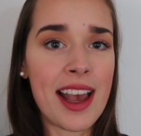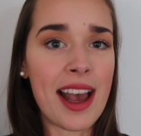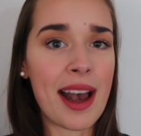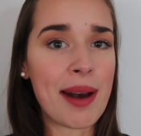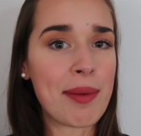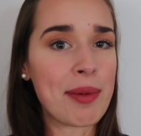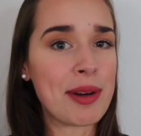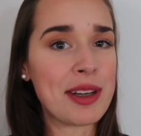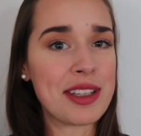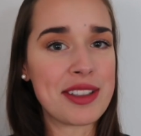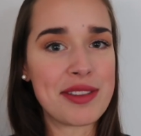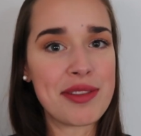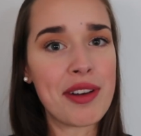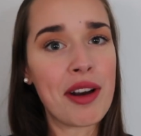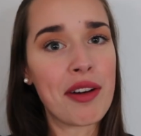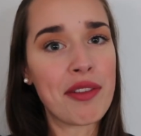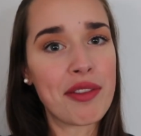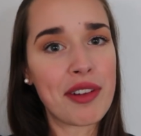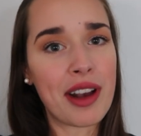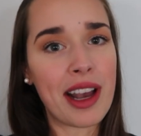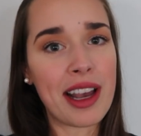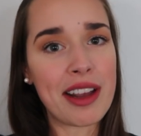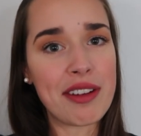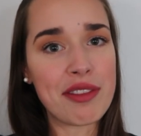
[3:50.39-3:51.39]
aber dass wir
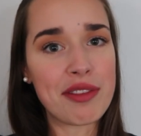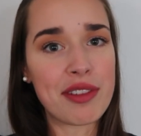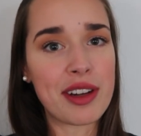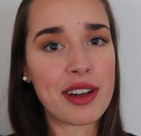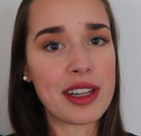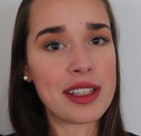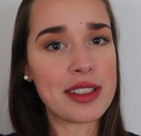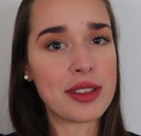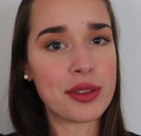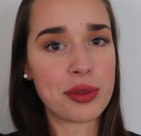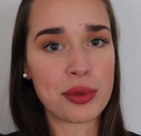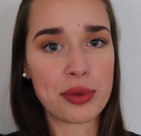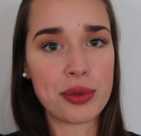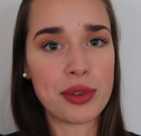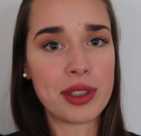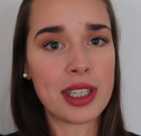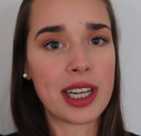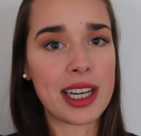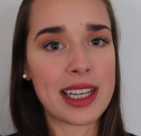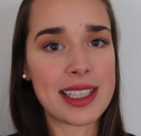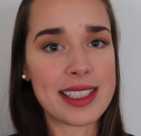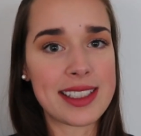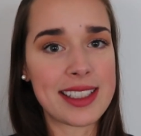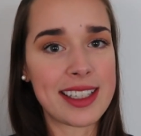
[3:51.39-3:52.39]
auf keinen Fall so einen
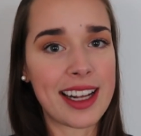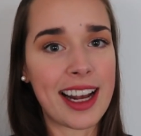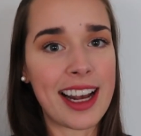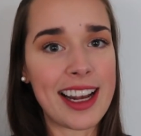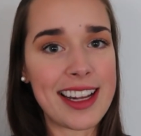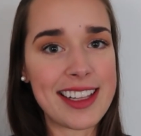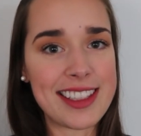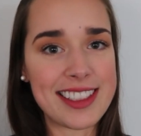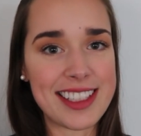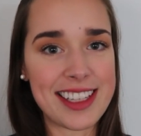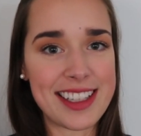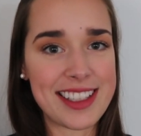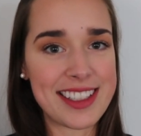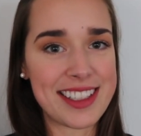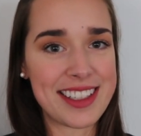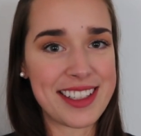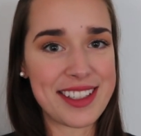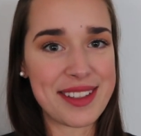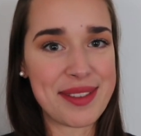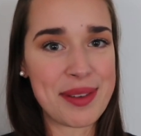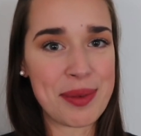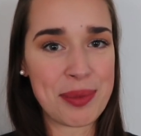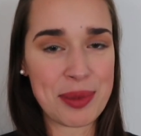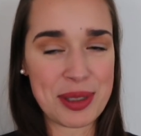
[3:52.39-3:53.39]
krassen Reiz setzen,
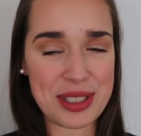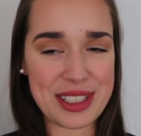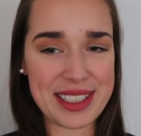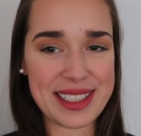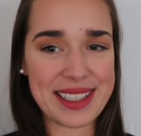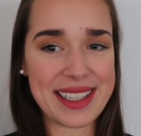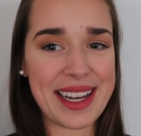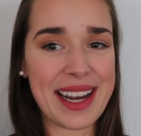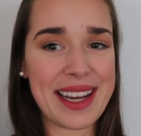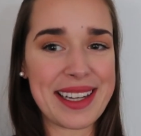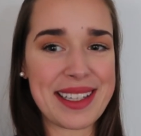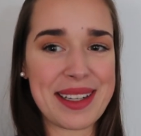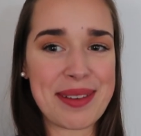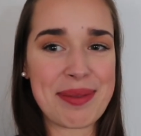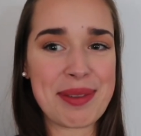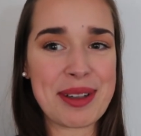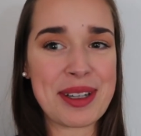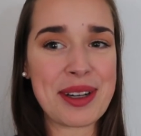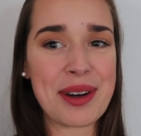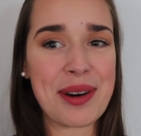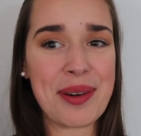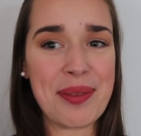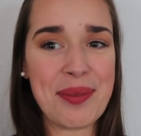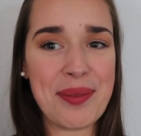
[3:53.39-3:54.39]
dass wir Muskelkater
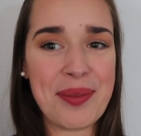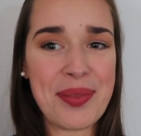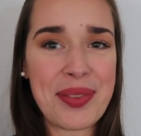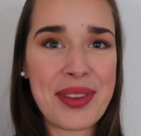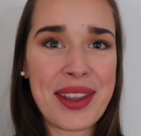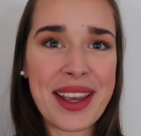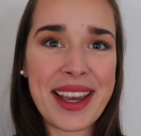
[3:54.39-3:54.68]
bekommen.